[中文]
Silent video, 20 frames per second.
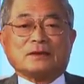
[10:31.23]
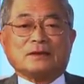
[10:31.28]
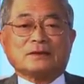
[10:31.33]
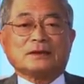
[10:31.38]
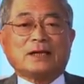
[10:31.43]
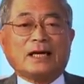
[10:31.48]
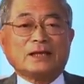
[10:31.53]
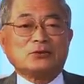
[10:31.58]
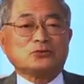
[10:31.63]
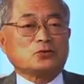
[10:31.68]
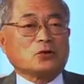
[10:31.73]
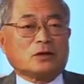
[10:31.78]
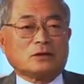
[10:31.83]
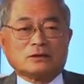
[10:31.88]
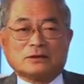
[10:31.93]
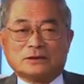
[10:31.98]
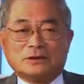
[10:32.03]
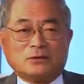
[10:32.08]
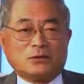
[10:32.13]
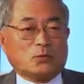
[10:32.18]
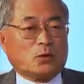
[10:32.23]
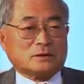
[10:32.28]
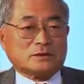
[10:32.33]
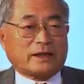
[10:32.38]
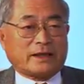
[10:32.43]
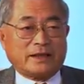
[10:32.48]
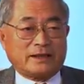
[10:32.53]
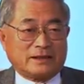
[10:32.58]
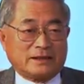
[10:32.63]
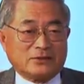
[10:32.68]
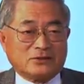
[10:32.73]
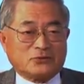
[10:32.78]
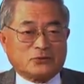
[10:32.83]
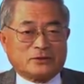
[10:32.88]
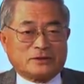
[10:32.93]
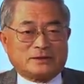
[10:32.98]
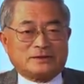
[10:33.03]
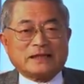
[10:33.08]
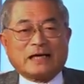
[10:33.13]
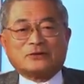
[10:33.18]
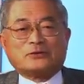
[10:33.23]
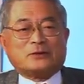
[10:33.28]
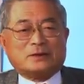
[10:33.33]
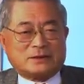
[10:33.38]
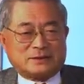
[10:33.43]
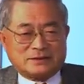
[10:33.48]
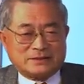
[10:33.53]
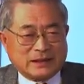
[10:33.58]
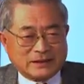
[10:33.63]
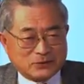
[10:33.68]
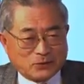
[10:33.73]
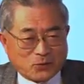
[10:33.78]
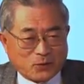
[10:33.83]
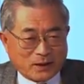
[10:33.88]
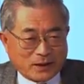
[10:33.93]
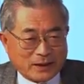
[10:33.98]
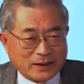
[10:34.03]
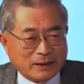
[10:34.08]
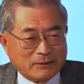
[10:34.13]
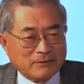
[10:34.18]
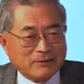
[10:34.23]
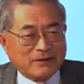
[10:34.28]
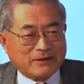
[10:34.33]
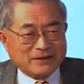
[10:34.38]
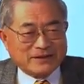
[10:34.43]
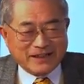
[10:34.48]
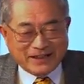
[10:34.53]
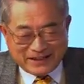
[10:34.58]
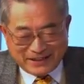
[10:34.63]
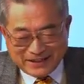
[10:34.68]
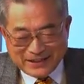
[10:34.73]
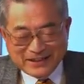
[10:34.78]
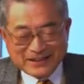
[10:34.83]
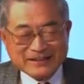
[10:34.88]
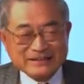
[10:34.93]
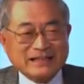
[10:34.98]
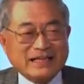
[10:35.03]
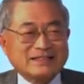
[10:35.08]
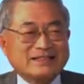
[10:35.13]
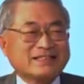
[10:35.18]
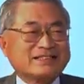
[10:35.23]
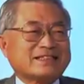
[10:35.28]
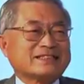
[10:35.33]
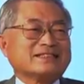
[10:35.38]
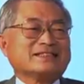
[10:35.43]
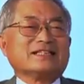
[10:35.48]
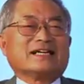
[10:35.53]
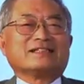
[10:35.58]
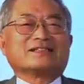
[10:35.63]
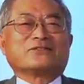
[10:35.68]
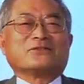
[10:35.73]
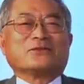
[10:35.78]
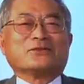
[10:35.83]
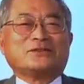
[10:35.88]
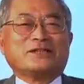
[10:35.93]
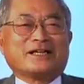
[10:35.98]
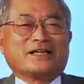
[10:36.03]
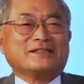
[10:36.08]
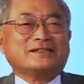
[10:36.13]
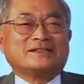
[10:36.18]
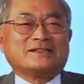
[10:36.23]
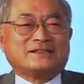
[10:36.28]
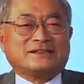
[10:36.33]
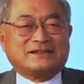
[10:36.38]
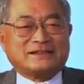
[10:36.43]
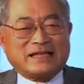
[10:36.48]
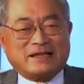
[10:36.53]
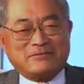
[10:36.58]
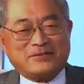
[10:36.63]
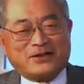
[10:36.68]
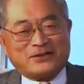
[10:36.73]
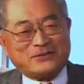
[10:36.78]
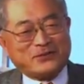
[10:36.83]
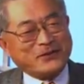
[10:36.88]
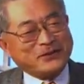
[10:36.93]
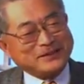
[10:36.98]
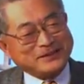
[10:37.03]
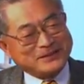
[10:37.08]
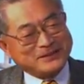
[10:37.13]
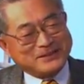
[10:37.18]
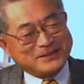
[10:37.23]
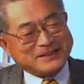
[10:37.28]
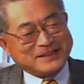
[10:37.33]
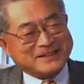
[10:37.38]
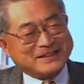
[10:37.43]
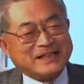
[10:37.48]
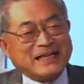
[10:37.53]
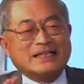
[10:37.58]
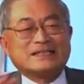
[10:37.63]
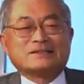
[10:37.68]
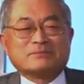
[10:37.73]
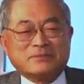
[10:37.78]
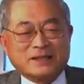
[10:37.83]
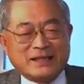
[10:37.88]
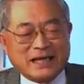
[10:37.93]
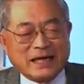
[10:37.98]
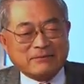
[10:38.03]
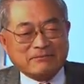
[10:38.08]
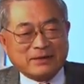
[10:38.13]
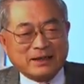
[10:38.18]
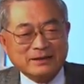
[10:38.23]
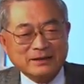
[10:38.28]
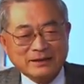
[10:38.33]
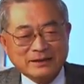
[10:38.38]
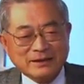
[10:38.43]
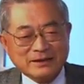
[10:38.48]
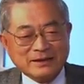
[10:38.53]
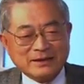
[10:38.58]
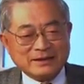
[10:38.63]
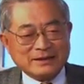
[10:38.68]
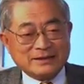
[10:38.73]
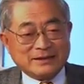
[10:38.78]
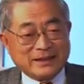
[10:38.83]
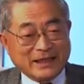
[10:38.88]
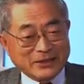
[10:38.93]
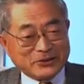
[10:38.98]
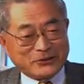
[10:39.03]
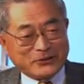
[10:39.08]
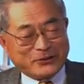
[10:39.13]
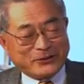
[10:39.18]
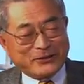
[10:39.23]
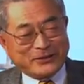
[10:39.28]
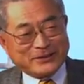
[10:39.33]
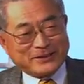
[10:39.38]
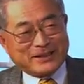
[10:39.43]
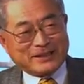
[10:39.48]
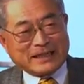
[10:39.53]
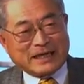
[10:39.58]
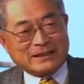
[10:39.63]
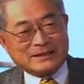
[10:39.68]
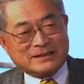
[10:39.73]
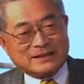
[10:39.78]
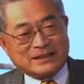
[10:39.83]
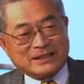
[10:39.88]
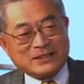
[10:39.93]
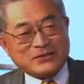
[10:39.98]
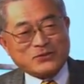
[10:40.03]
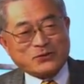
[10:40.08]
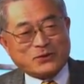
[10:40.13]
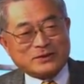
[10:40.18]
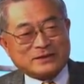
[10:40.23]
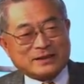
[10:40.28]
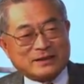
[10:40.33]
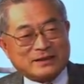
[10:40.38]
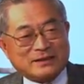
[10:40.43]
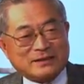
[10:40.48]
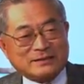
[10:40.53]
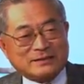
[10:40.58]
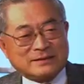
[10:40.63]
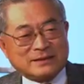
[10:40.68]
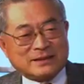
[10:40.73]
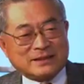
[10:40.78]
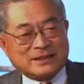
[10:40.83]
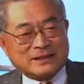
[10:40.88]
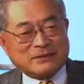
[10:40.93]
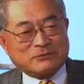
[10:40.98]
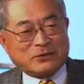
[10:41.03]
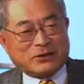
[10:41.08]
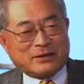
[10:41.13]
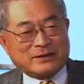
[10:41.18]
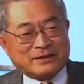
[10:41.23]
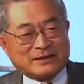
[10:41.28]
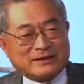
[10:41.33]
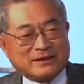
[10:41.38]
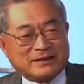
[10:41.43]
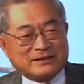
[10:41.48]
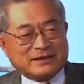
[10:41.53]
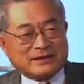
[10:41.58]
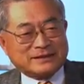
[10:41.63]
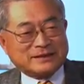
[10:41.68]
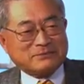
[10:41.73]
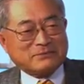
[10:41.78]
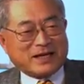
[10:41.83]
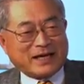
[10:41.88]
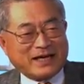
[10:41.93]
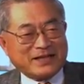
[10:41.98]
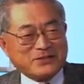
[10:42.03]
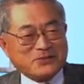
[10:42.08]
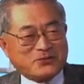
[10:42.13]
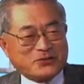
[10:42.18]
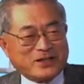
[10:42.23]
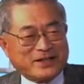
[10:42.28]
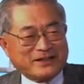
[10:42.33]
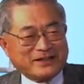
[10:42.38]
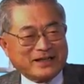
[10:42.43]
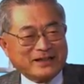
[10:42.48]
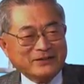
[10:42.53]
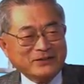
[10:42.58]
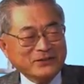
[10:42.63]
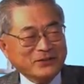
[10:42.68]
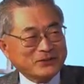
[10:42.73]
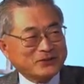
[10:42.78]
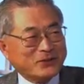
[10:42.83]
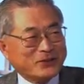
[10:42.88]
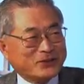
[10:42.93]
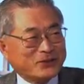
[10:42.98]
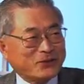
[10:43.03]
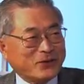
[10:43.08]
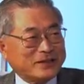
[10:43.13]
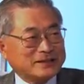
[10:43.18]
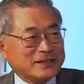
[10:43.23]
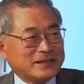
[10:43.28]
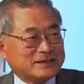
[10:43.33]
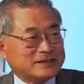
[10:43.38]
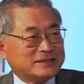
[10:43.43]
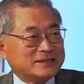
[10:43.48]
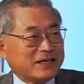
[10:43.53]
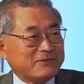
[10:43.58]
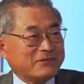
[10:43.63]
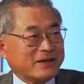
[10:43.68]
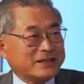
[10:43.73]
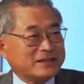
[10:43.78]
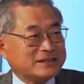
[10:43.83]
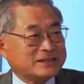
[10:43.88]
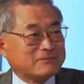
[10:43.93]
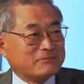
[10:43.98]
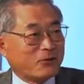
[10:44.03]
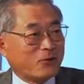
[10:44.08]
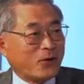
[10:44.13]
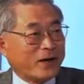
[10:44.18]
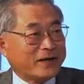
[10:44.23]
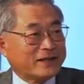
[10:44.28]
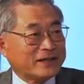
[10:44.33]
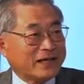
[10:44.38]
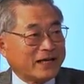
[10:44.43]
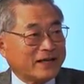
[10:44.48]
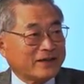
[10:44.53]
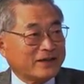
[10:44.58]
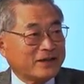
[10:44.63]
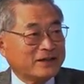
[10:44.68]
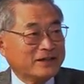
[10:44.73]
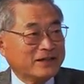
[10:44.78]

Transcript: 他就说，因为我是黑人，所以一大堆的警察就过来。他们 OK， 但是事实上也可以代表我自己看怎么看嘛。也许你应该感激说这Santa Monica 的这么安全呢、啊，所以突然间警察反应这么快来了，